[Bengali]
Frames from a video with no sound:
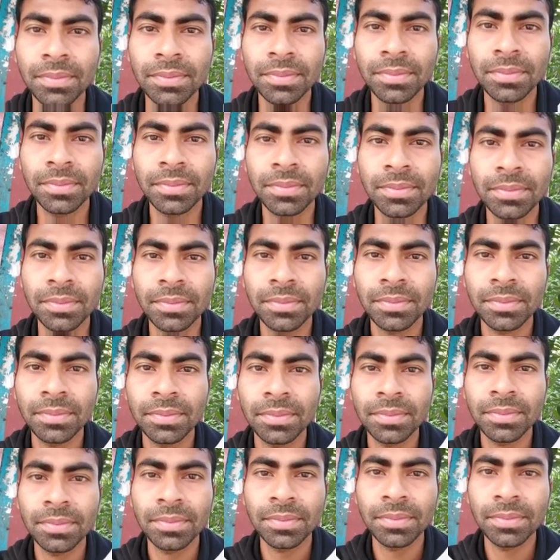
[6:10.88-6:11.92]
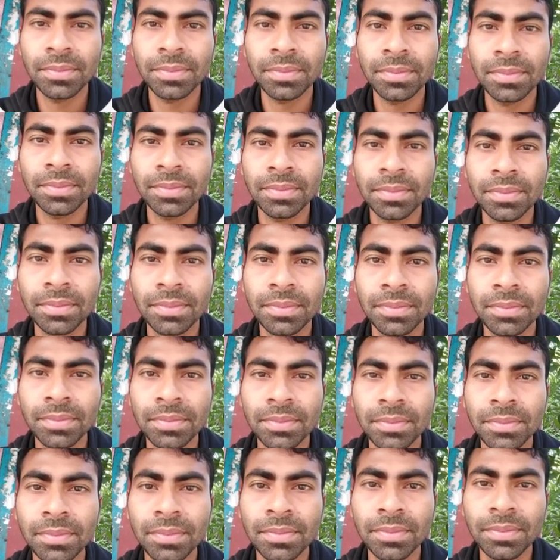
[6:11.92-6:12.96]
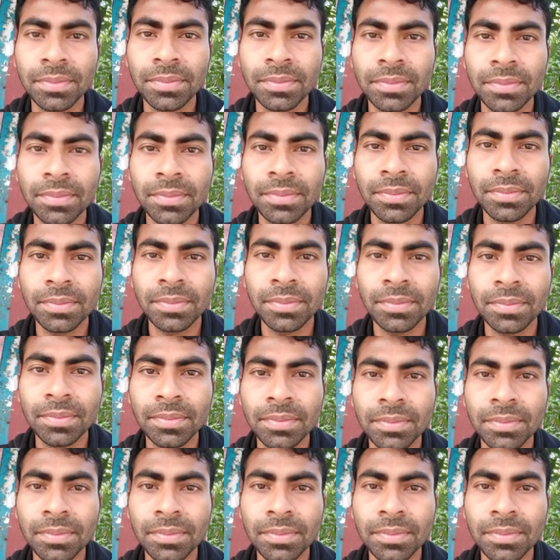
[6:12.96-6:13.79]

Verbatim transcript: হ্যাঁ নাম লিখলাম এবার এনআইডি কার্ড দেখে তারিখ লিখবো